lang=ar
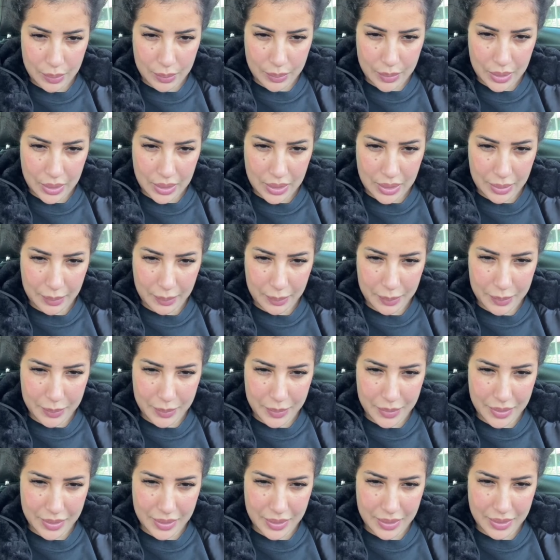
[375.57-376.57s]
تكون
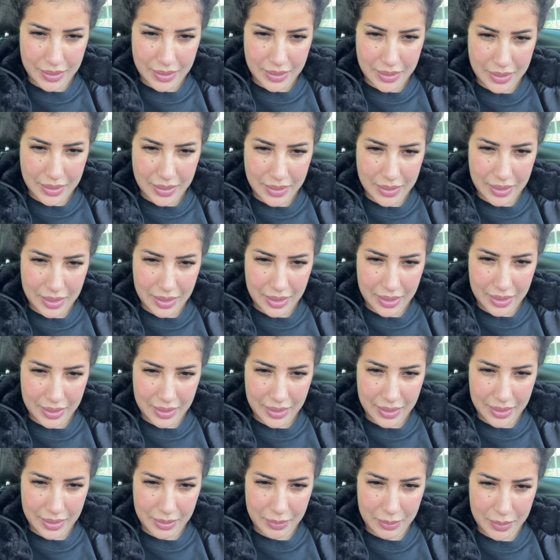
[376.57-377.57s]
تطلع
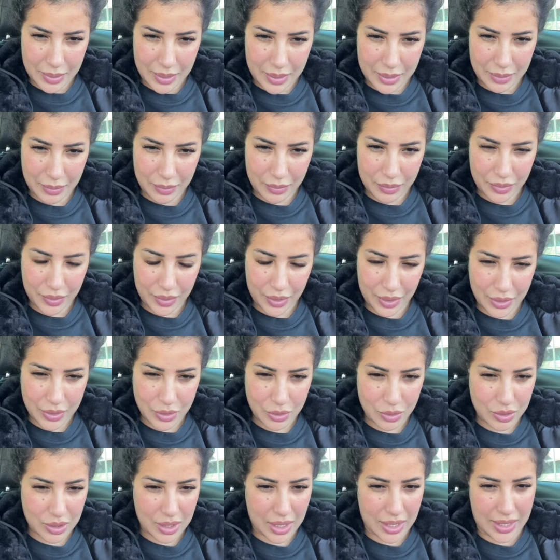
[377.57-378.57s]
تطلع لك بنادم في
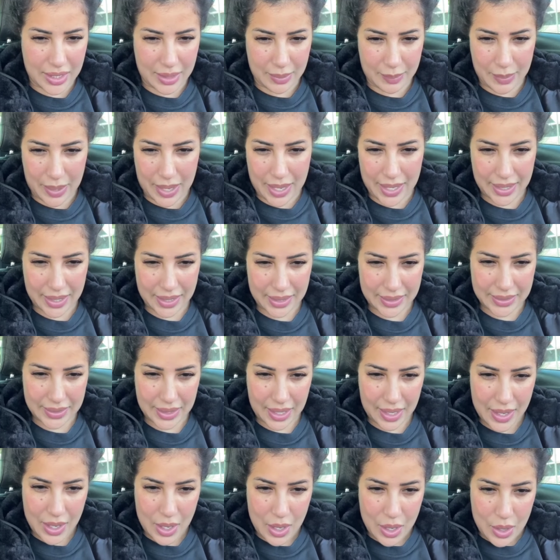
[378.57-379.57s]
الراس والله الا بحق
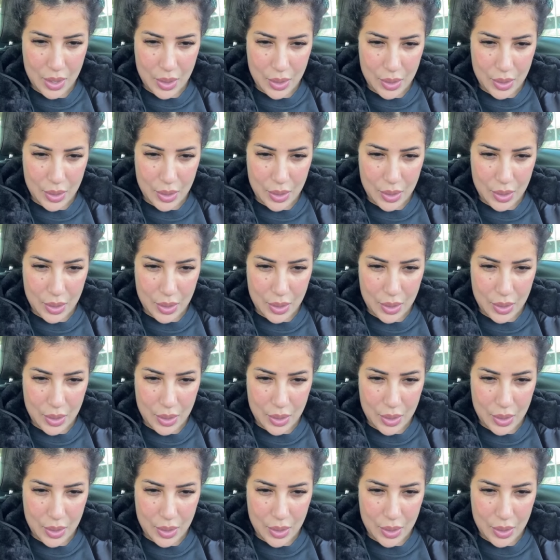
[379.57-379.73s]
الله